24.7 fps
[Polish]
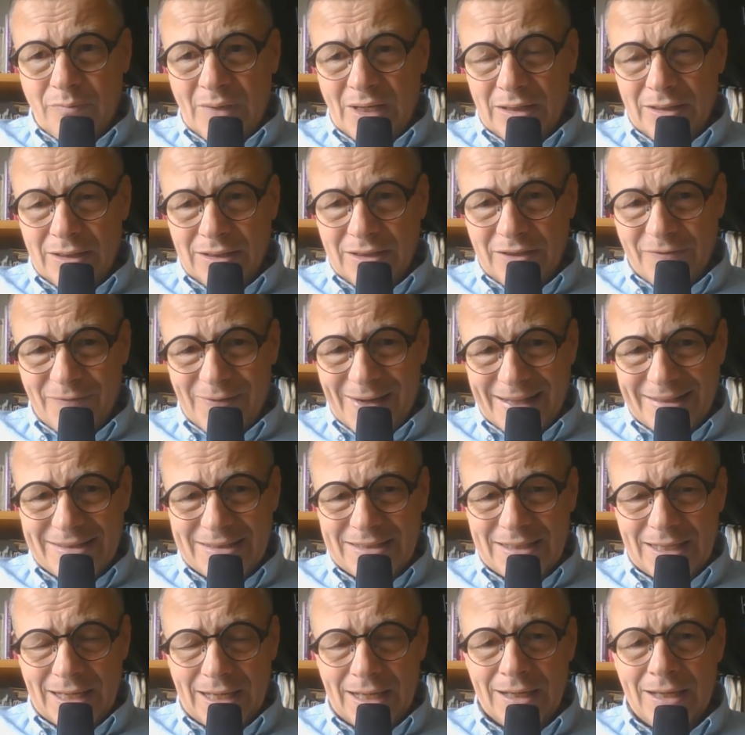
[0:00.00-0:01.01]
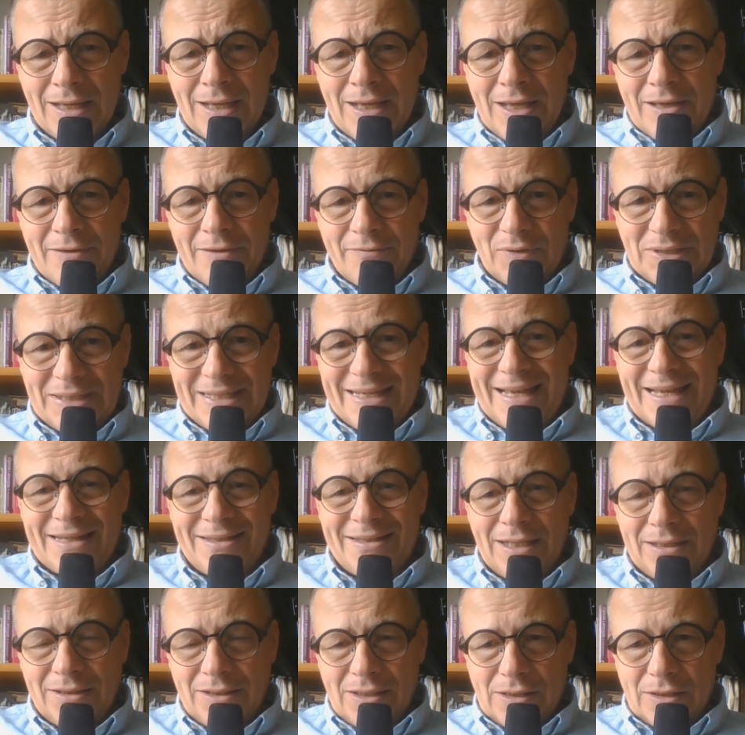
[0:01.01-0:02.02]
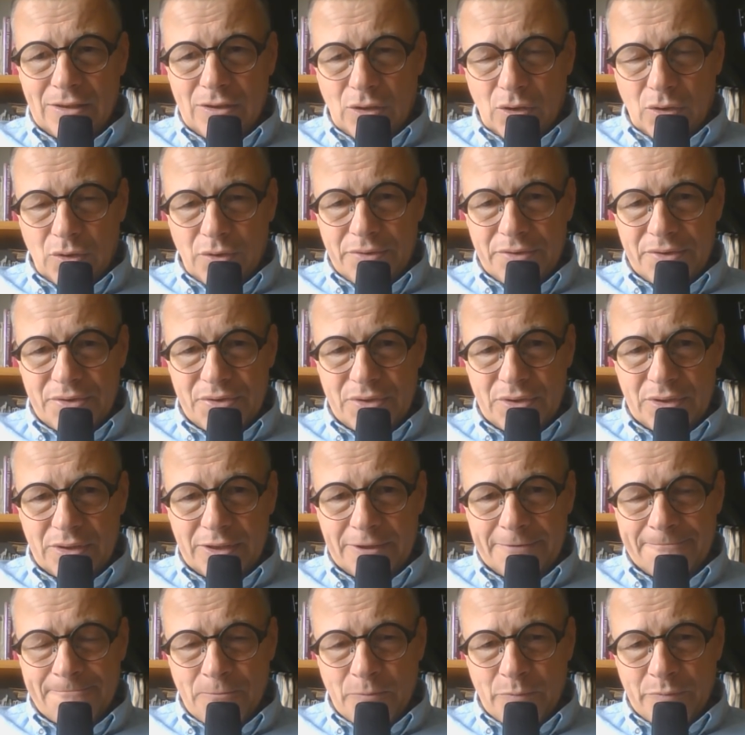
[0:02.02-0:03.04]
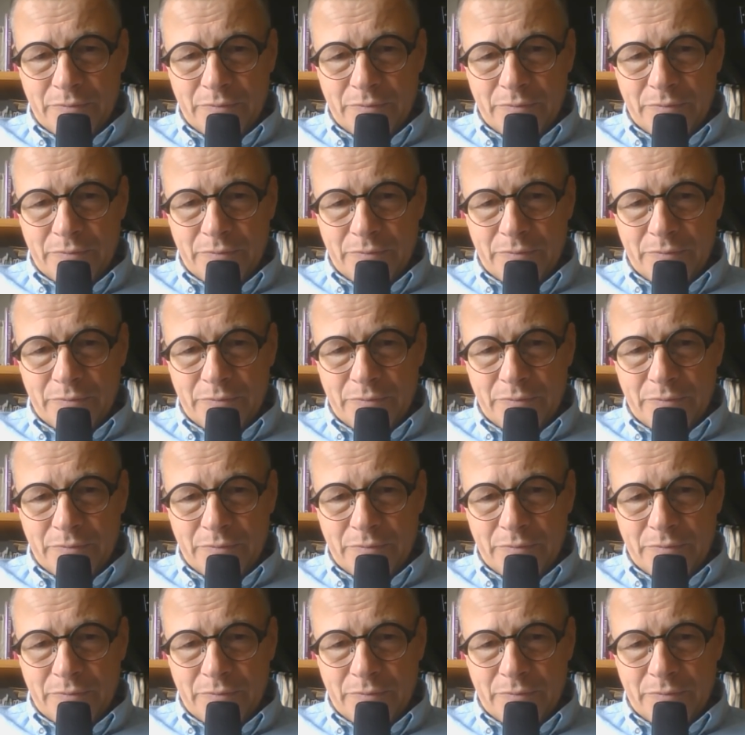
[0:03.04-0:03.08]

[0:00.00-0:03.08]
Inflacja wynika nie tylko z,